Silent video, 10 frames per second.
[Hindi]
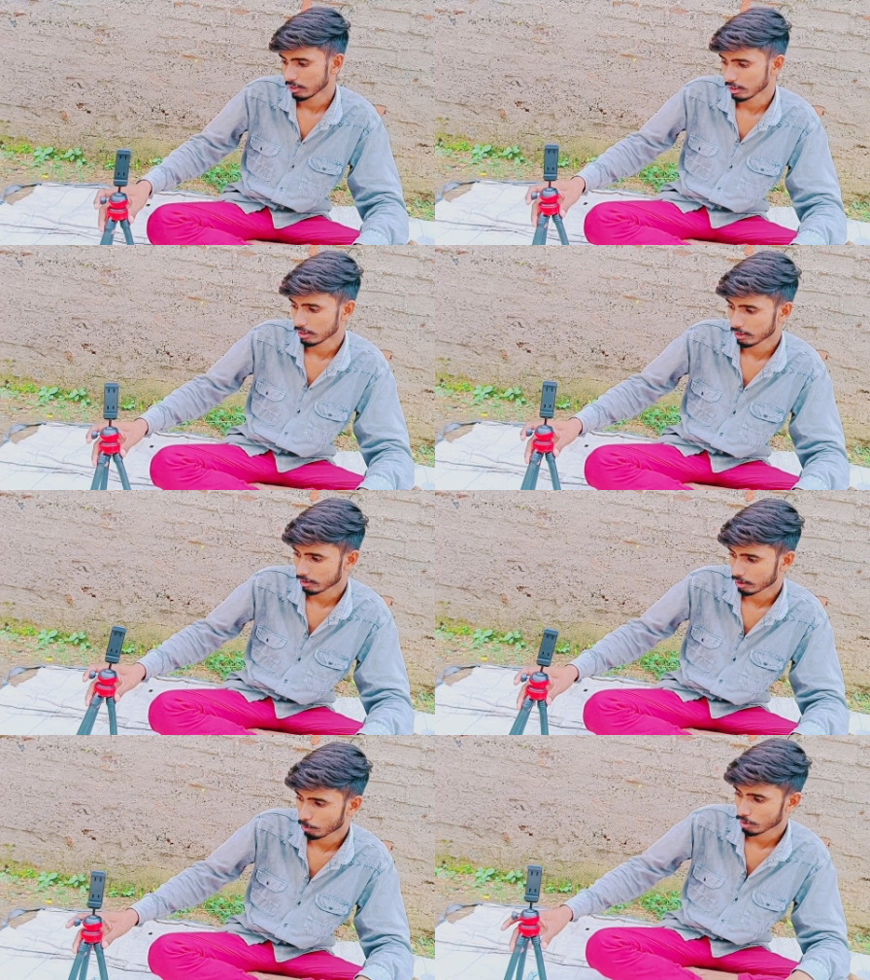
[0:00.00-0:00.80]
ये देख
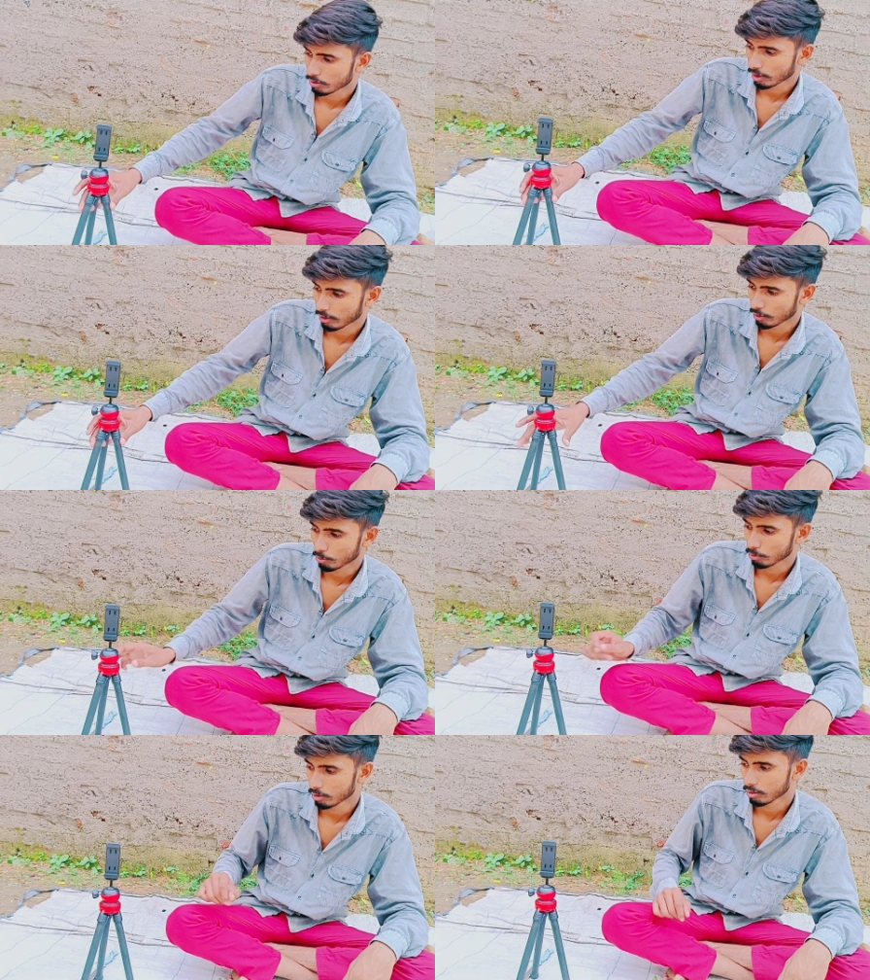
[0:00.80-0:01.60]
सकते हैं कुछ इस तरह से
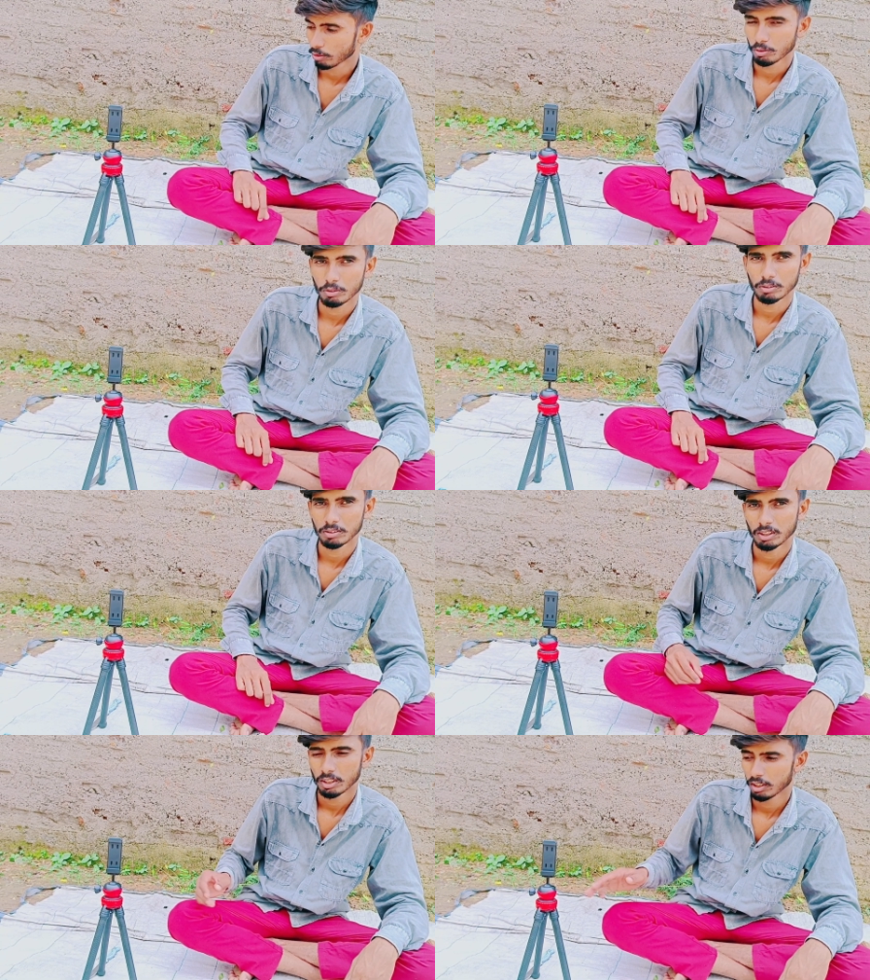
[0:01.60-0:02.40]

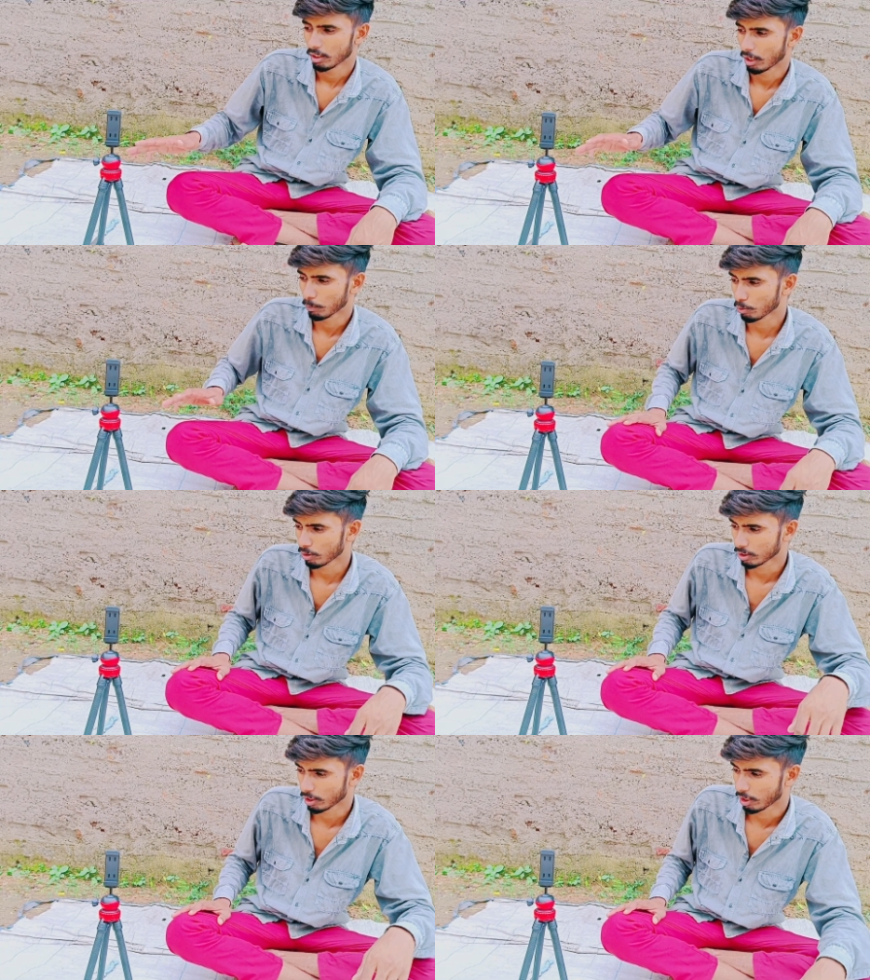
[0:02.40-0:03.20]
आप लोग को
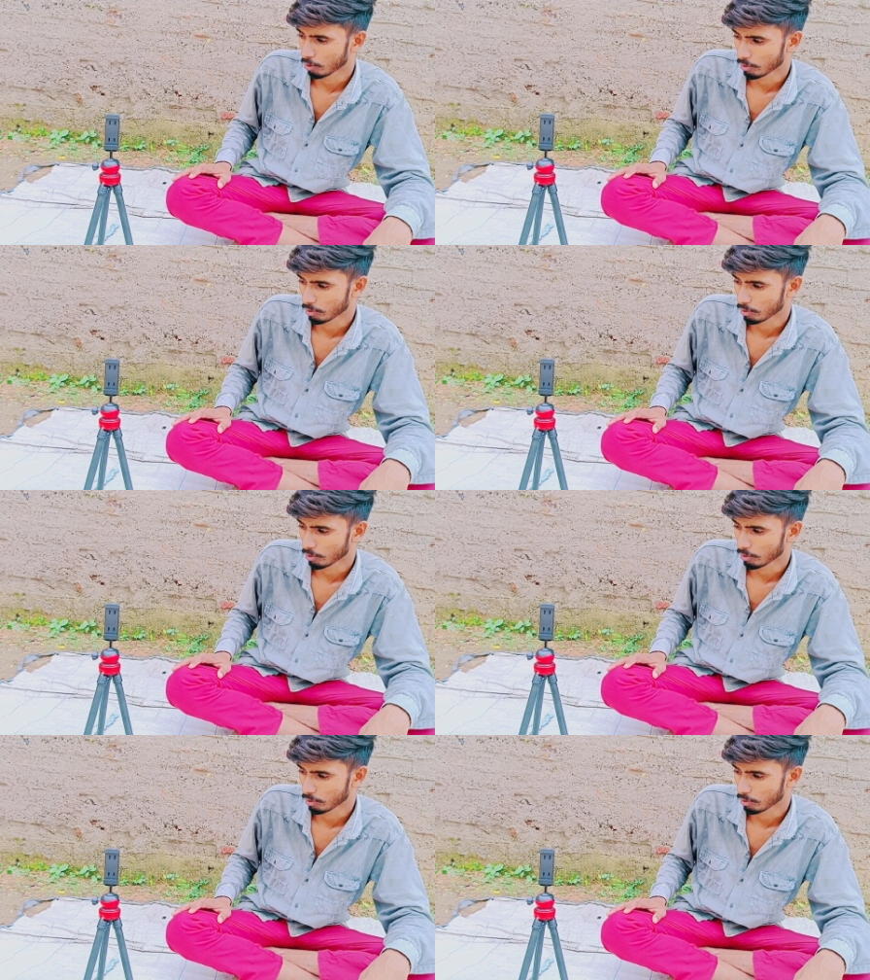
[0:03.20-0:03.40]
नज़र आ रहा